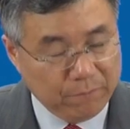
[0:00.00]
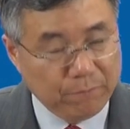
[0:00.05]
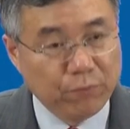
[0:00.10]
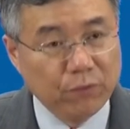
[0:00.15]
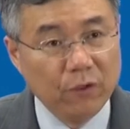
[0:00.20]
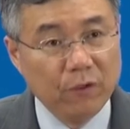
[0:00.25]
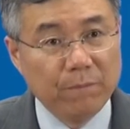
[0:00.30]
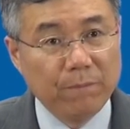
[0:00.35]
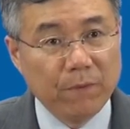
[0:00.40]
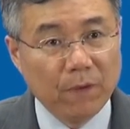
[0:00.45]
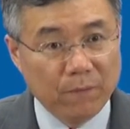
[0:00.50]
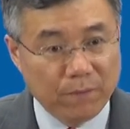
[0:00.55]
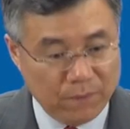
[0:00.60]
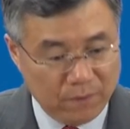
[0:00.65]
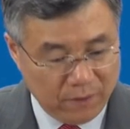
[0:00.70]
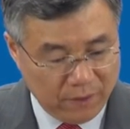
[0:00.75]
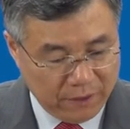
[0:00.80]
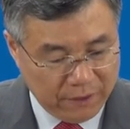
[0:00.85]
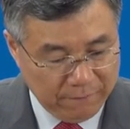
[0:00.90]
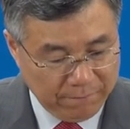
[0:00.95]

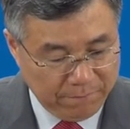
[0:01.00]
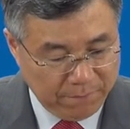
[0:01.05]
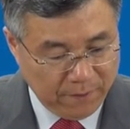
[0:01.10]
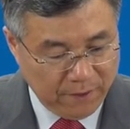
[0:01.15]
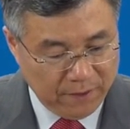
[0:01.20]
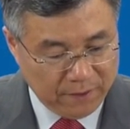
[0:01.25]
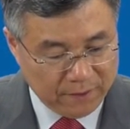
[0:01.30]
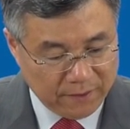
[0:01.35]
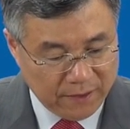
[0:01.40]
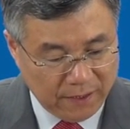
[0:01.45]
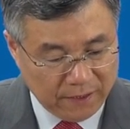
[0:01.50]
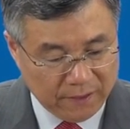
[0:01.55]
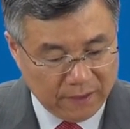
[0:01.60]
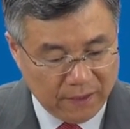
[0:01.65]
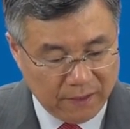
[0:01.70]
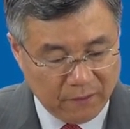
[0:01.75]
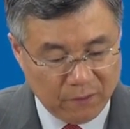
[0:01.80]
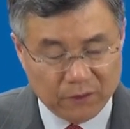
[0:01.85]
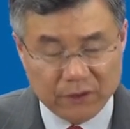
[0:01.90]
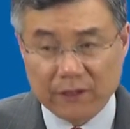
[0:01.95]
불법을 기뻐하지
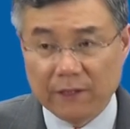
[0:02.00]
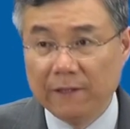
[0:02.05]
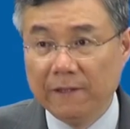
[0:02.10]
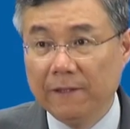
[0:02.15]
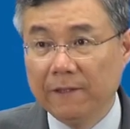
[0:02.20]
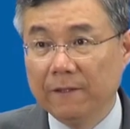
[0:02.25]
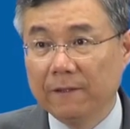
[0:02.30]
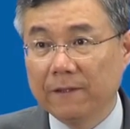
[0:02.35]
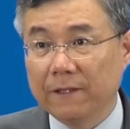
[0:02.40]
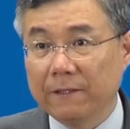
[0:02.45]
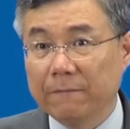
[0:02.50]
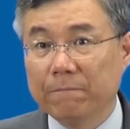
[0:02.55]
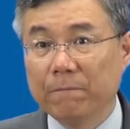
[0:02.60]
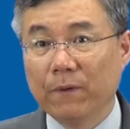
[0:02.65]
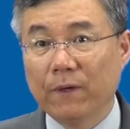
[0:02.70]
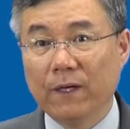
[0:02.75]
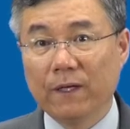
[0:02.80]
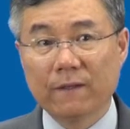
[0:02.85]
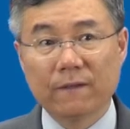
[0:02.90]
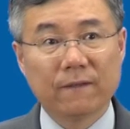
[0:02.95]
아니하고 진리를
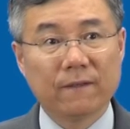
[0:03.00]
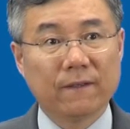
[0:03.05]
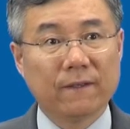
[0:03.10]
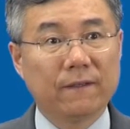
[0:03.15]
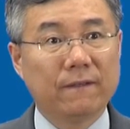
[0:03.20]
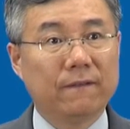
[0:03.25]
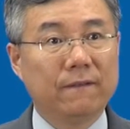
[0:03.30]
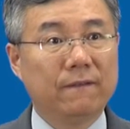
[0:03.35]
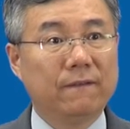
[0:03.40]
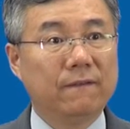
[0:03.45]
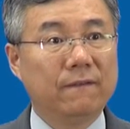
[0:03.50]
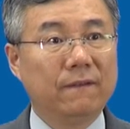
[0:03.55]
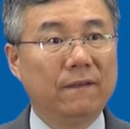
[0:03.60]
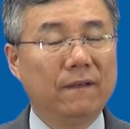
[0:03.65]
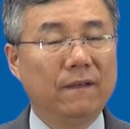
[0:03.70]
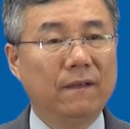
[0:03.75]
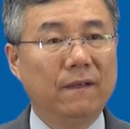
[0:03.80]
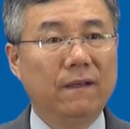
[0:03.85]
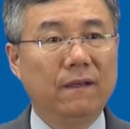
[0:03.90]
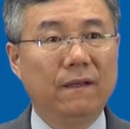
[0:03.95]
기뻐하는 거예요.
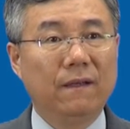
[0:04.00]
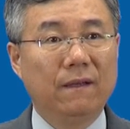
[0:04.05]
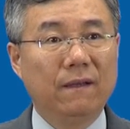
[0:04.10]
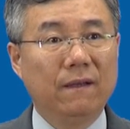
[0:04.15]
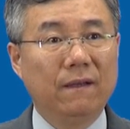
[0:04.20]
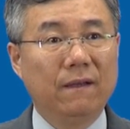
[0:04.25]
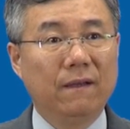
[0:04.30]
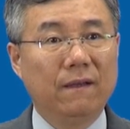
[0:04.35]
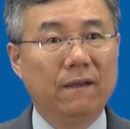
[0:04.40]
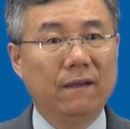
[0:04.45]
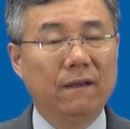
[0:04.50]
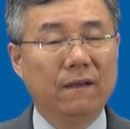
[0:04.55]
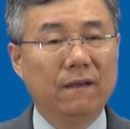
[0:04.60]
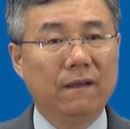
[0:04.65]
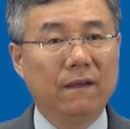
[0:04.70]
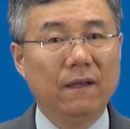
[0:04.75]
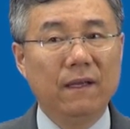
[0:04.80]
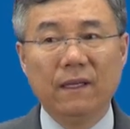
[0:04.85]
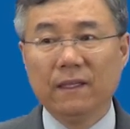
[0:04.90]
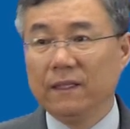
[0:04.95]

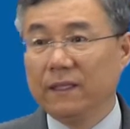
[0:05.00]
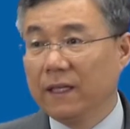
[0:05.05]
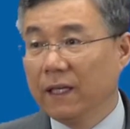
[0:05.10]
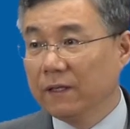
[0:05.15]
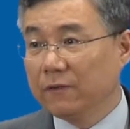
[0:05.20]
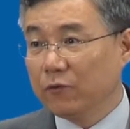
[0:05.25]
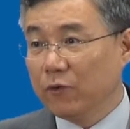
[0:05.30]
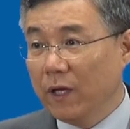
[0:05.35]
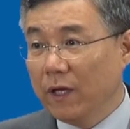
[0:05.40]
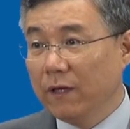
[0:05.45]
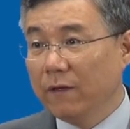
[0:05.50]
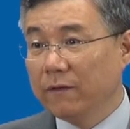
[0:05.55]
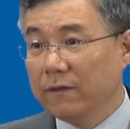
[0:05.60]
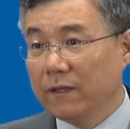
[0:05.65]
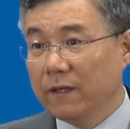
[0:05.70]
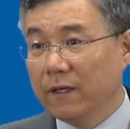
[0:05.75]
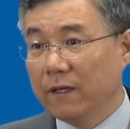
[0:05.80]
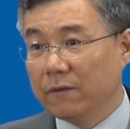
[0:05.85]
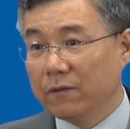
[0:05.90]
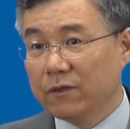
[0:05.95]
이게
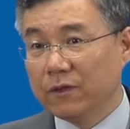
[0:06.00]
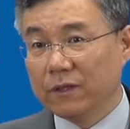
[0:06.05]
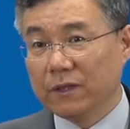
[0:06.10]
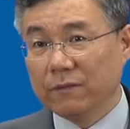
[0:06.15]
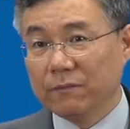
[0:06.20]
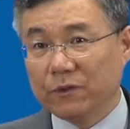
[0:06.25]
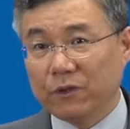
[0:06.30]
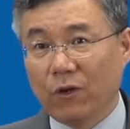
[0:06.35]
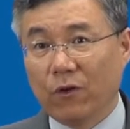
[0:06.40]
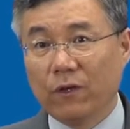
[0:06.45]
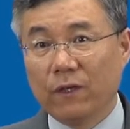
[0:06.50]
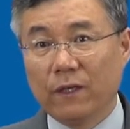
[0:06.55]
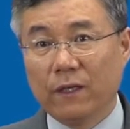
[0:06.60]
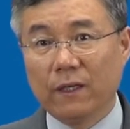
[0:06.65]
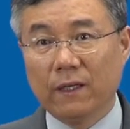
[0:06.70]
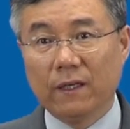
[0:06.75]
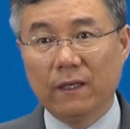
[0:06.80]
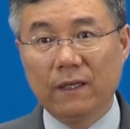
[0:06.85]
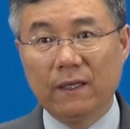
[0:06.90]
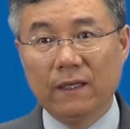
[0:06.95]
체리티라고 지금
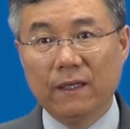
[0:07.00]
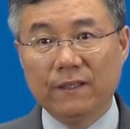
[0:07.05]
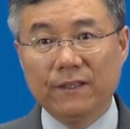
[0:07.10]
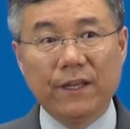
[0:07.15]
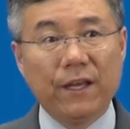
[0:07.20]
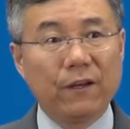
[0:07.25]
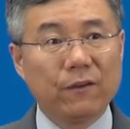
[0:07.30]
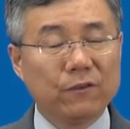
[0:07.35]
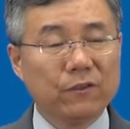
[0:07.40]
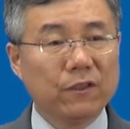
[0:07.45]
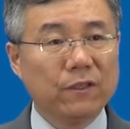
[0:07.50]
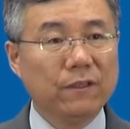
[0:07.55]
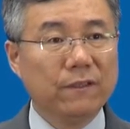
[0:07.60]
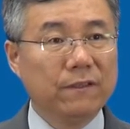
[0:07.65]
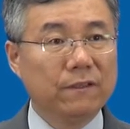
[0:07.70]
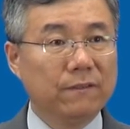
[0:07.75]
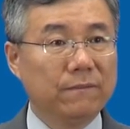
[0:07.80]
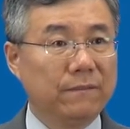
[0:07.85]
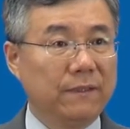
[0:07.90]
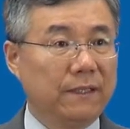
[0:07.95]
정의가 내려져
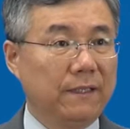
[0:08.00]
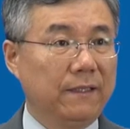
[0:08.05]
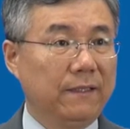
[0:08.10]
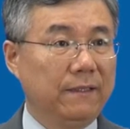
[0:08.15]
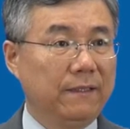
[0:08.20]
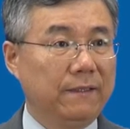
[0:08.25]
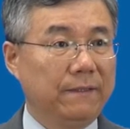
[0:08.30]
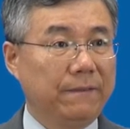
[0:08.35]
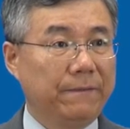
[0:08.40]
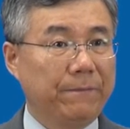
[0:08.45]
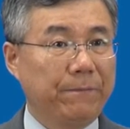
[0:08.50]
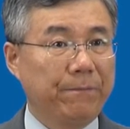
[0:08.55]
있는 겁니다.